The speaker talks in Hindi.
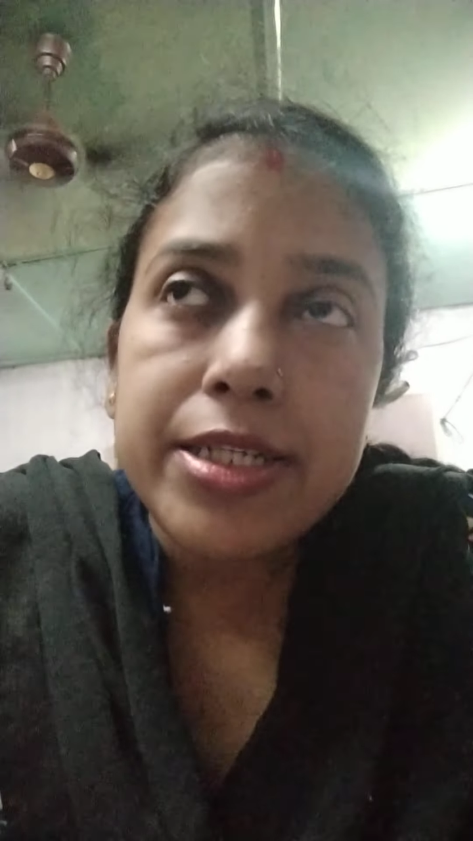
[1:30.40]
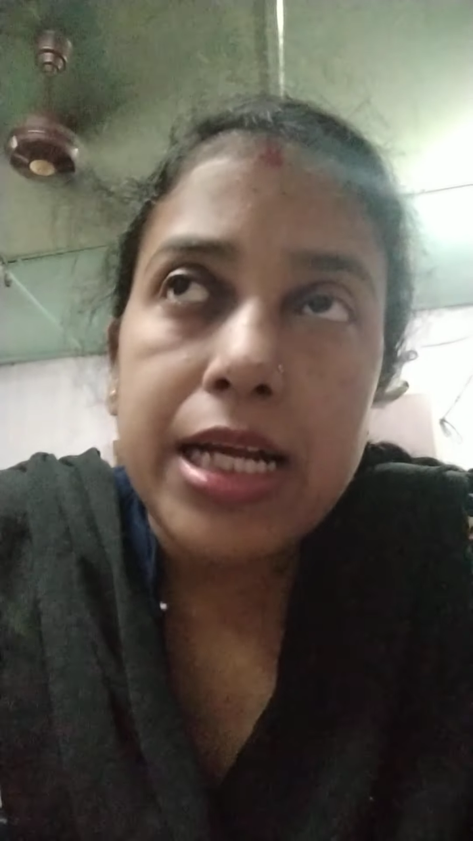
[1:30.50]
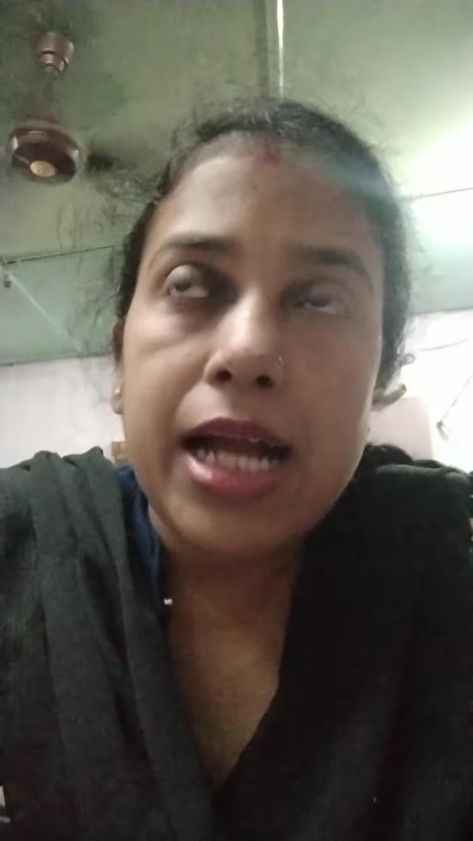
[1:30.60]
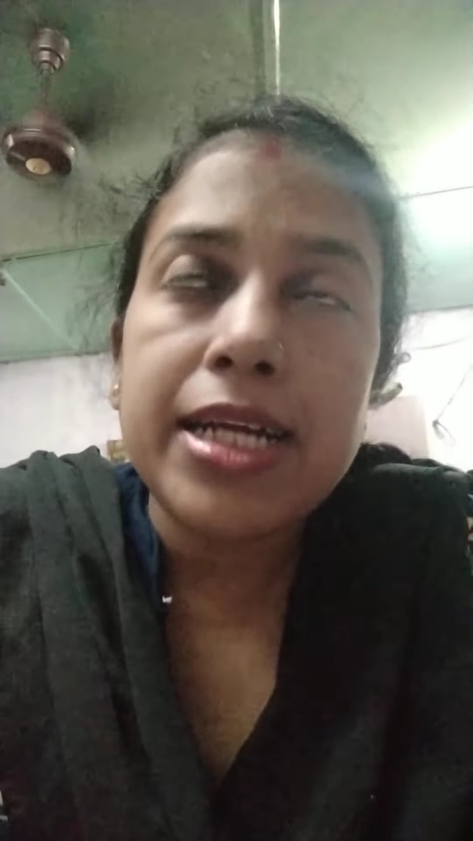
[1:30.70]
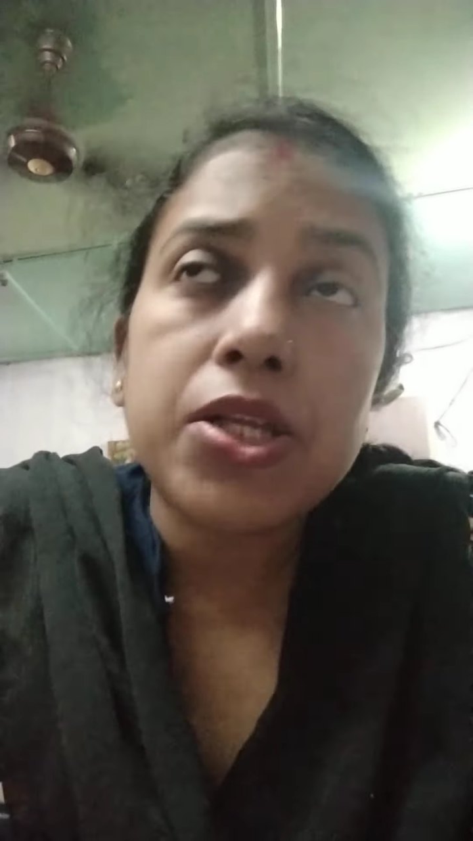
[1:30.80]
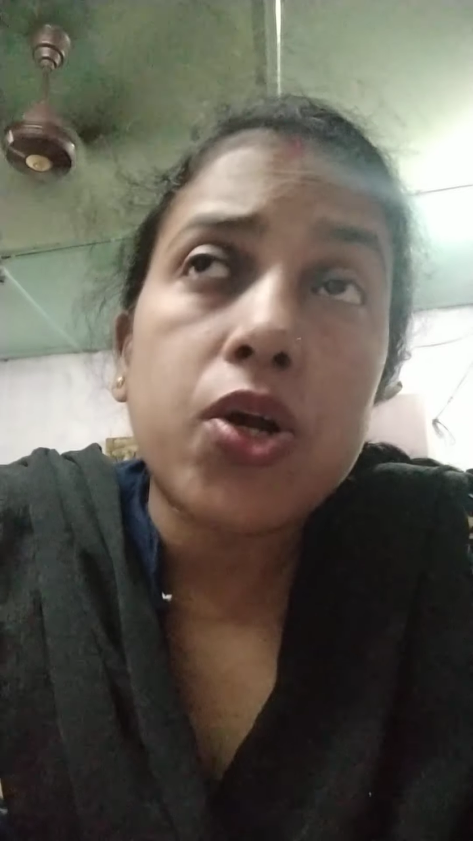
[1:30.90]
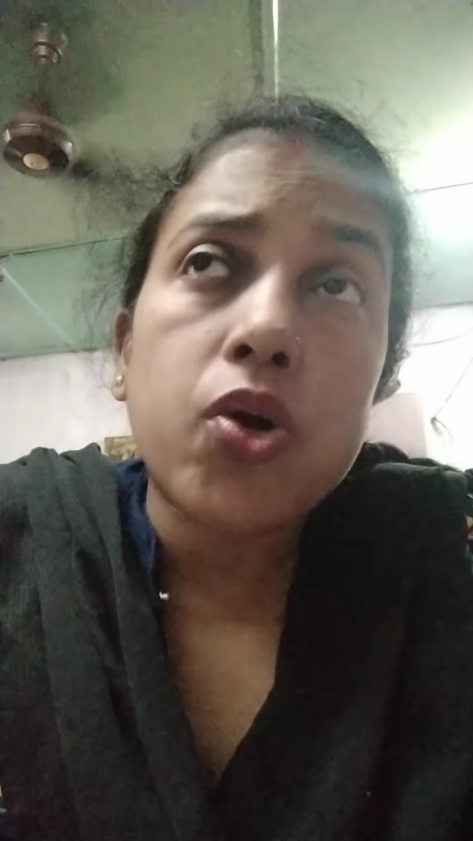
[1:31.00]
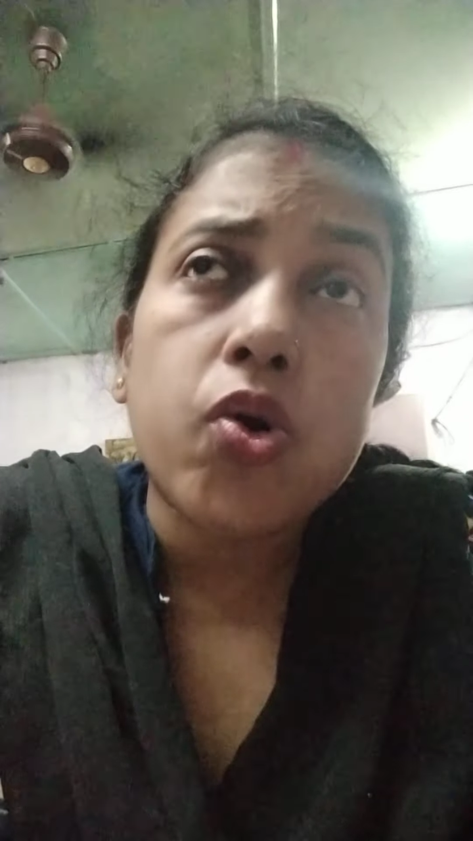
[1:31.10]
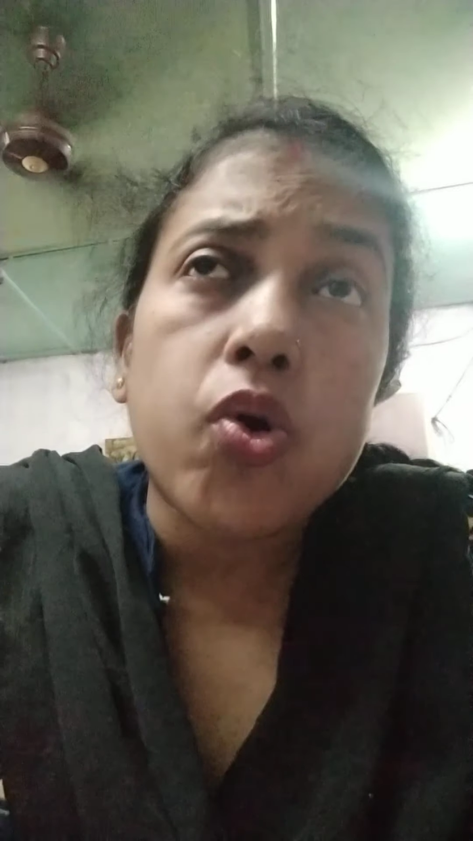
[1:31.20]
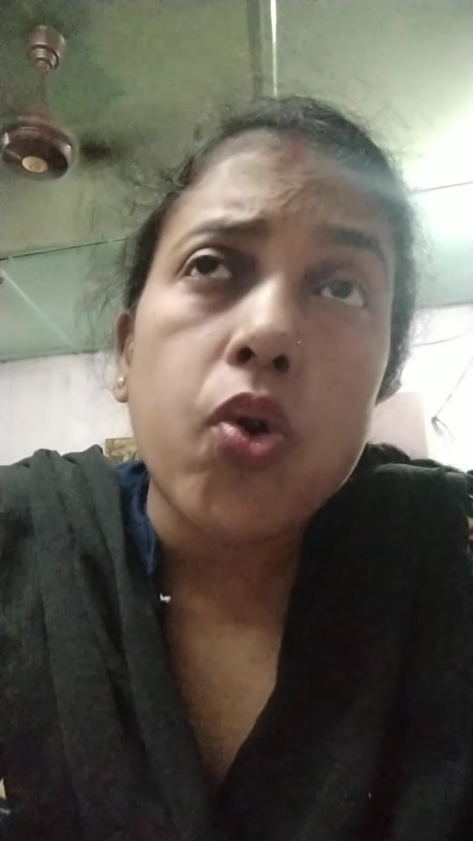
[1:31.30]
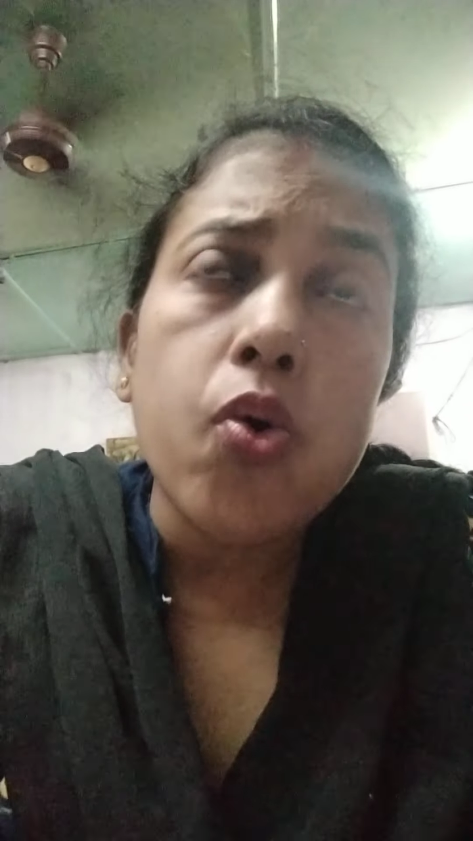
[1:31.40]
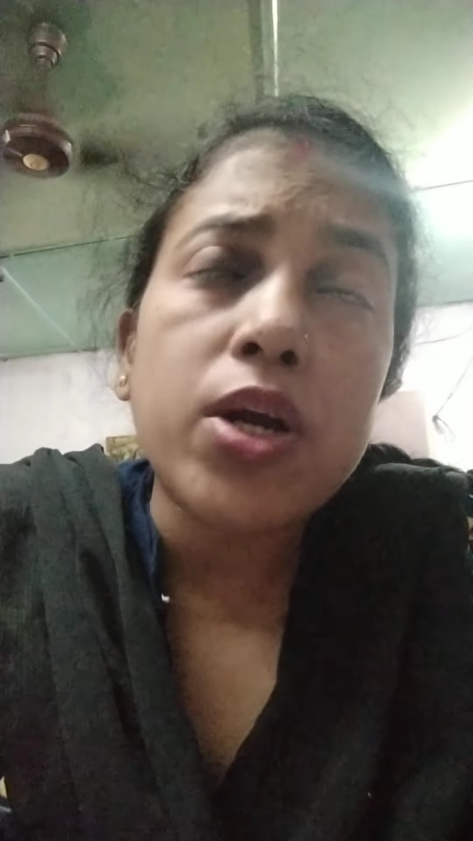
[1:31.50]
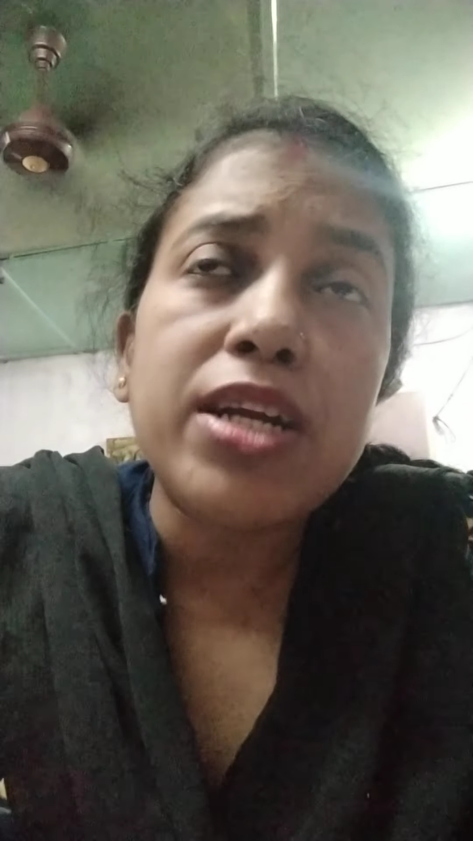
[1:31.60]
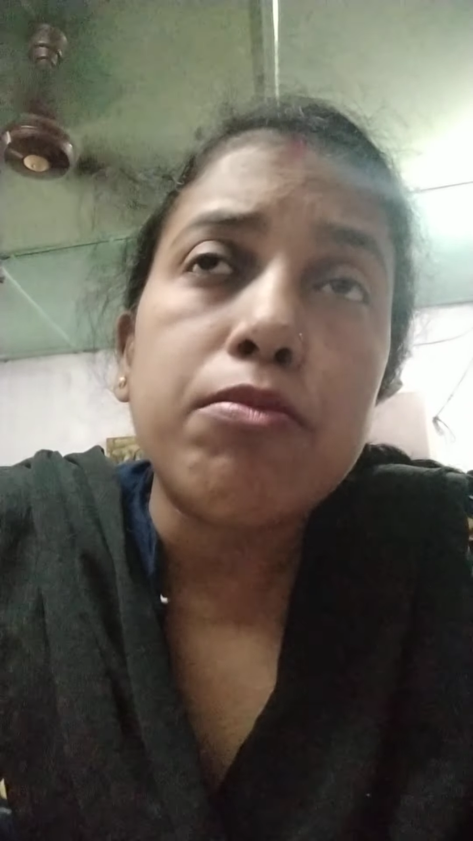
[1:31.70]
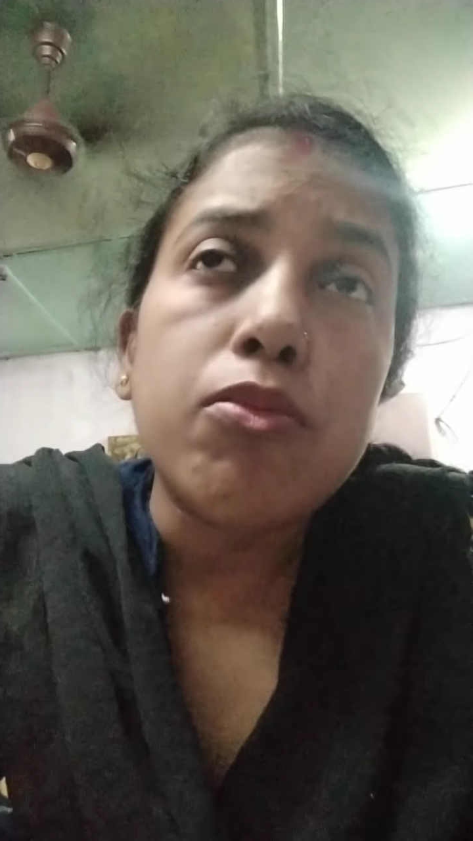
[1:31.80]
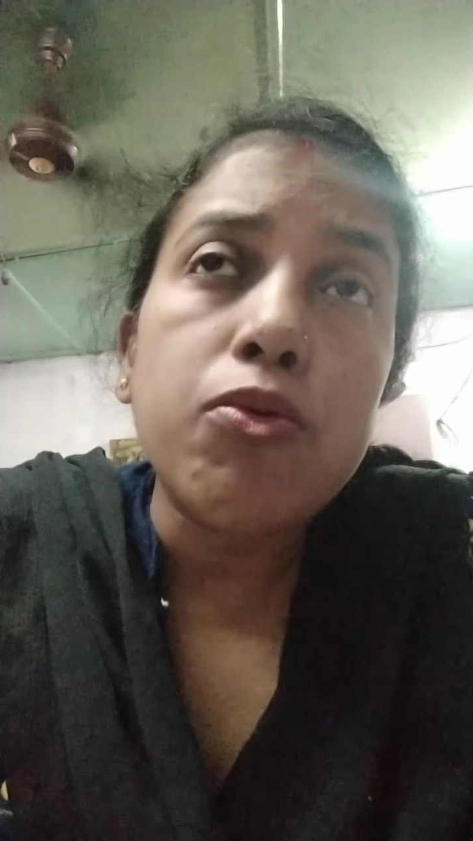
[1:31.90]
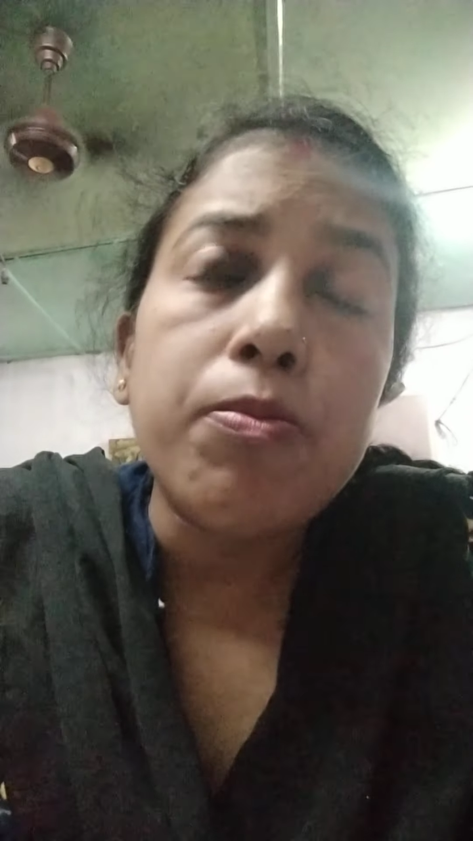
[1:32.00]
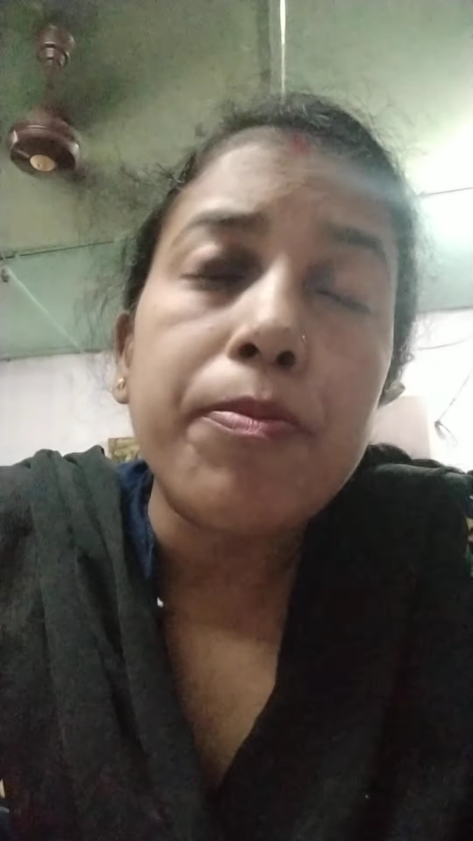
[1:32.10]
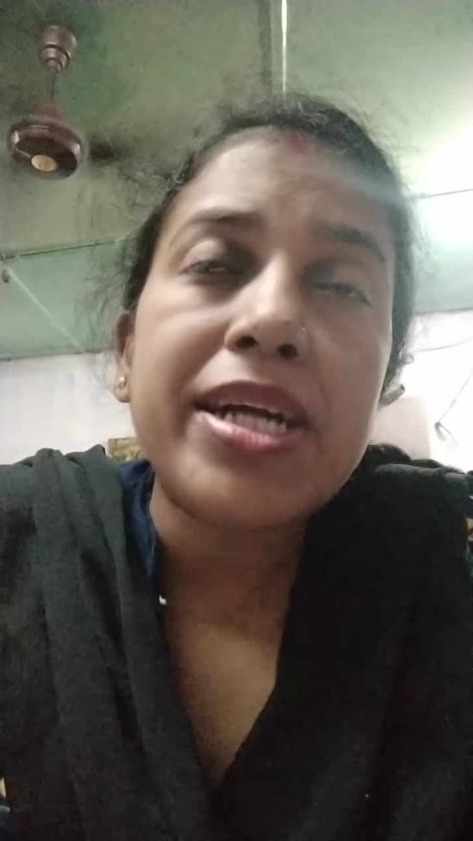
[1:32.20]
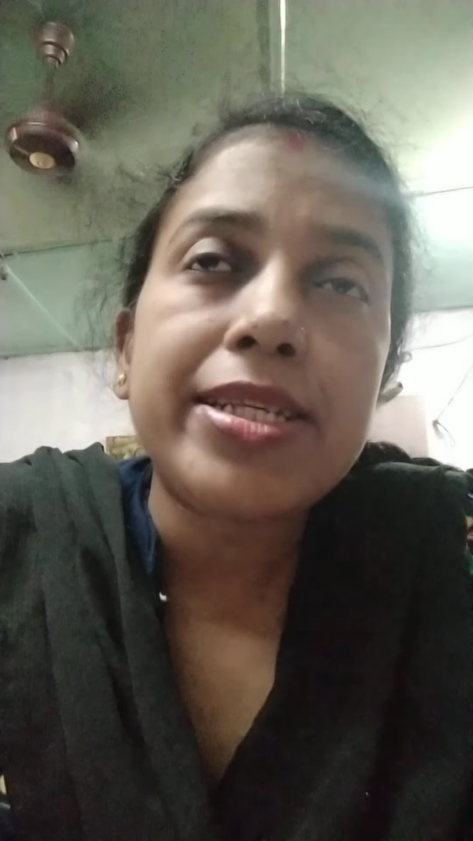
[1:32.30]
शायद क्रो के
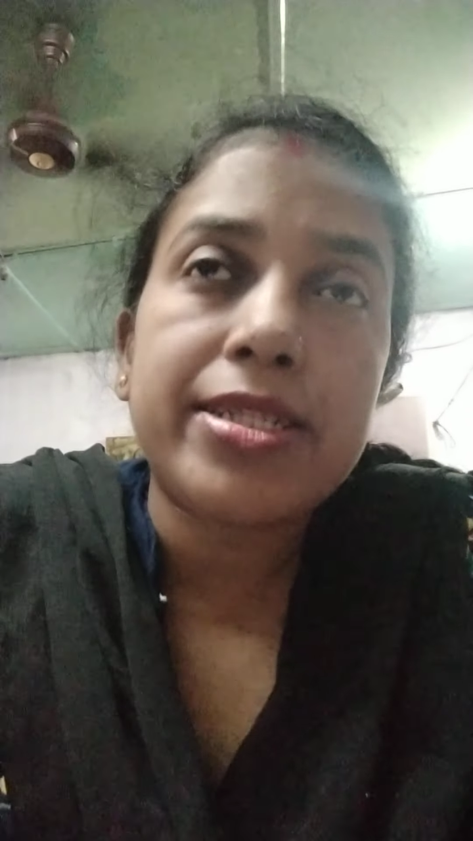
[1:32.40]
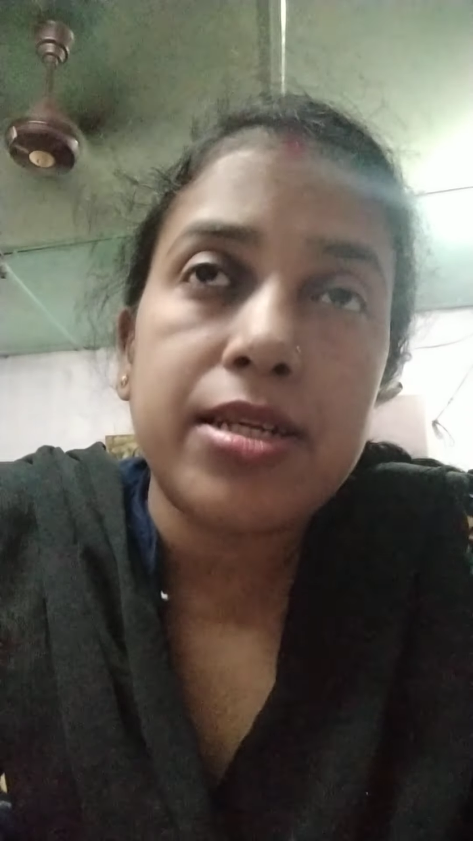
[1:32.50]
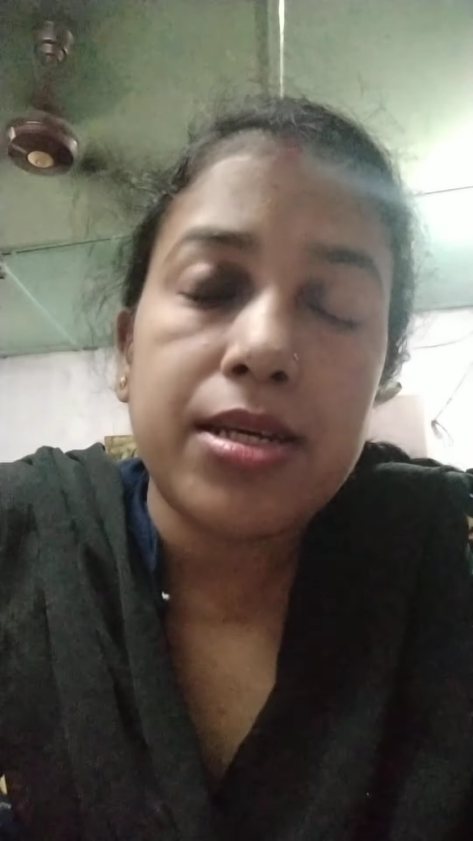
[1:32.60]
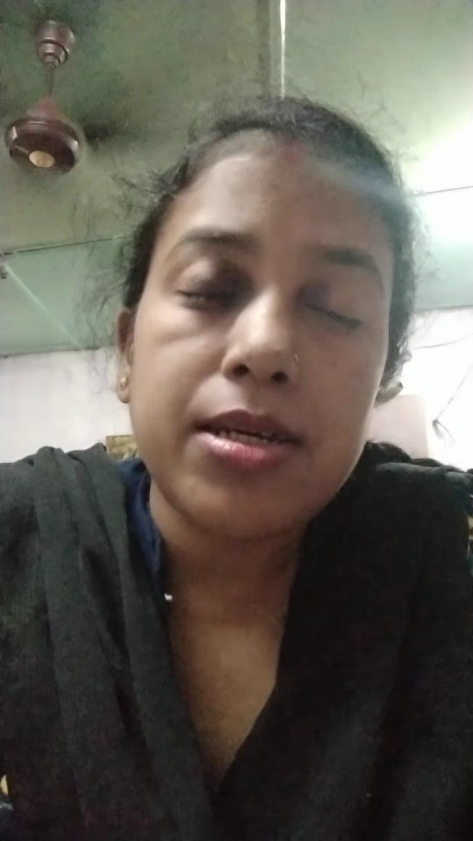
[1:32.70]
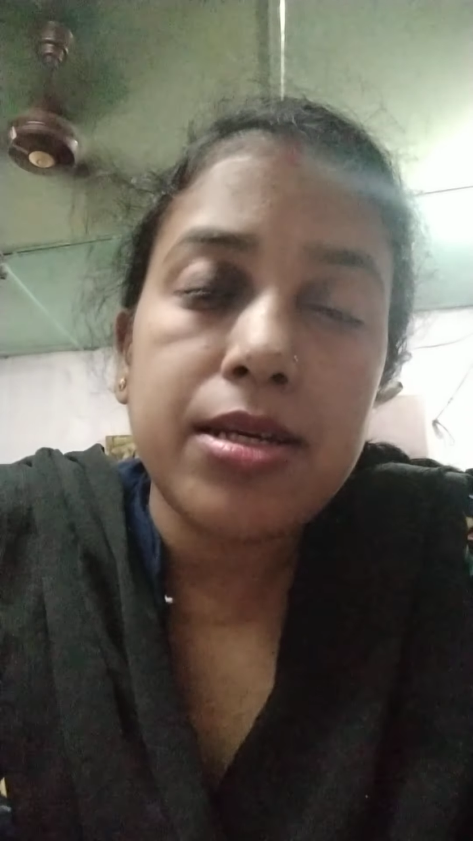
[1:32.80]
मूवमेंट से